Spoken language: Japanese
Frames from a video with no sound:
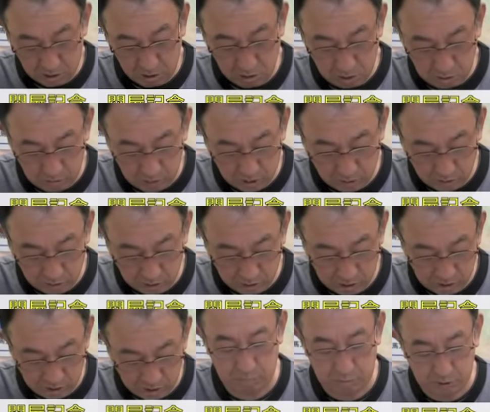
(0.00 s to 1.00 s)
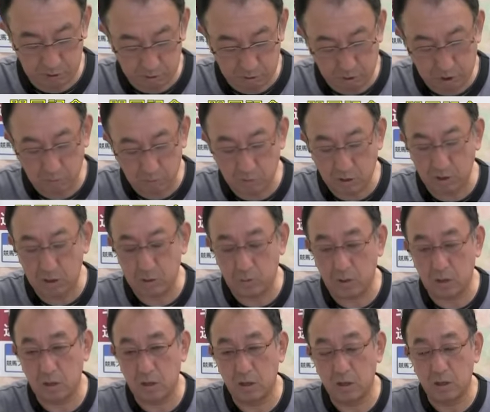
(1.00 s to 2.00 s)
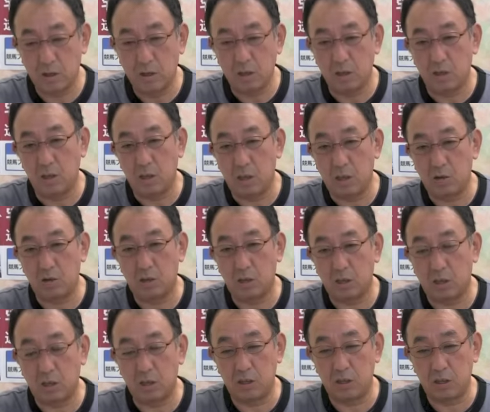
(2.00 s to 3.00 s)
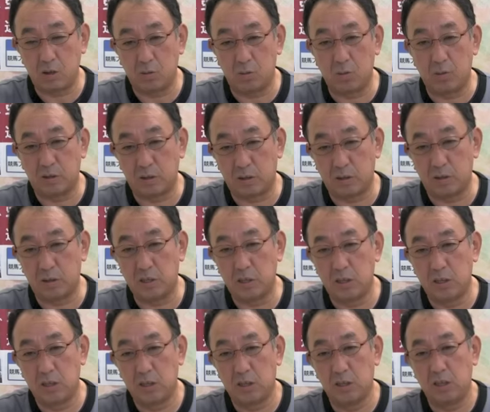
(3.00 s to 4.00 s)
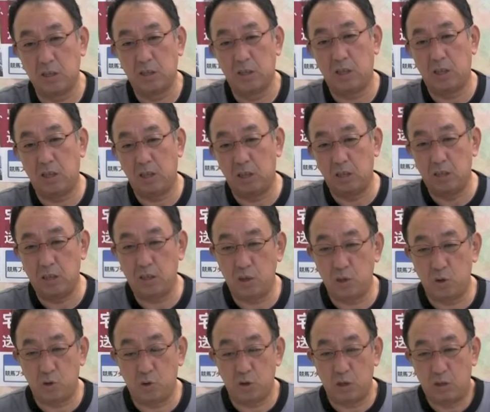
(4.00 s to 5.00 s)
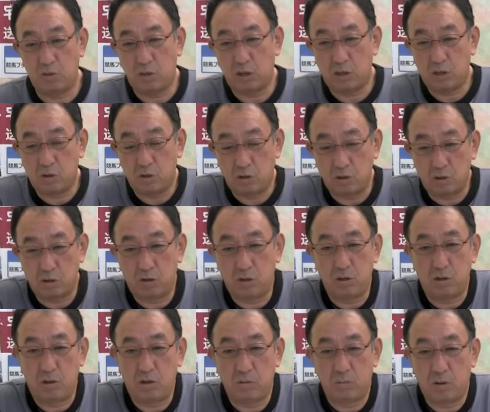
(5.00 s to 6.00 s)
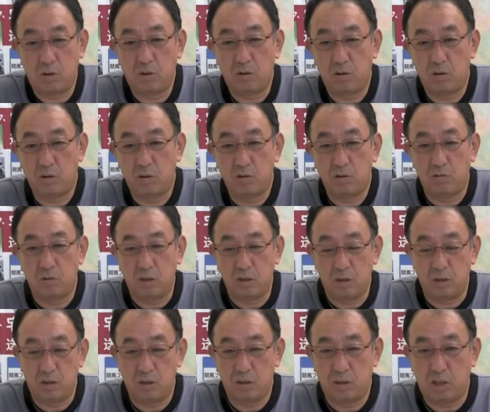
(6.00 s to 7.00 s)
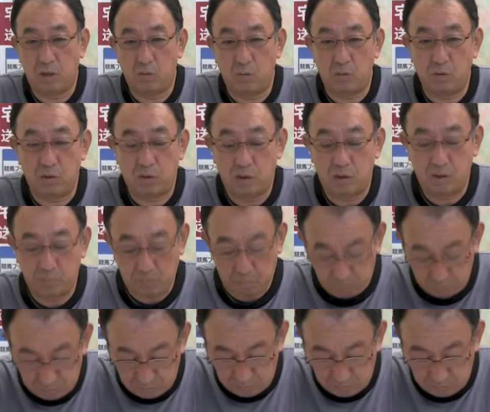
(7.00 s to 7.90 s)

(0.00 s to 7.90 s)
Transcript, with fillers: そういう意味ではピークトラムが一番狙いとしては正しいと思います。以上で私の推奨馬を終わりにしたいと思います。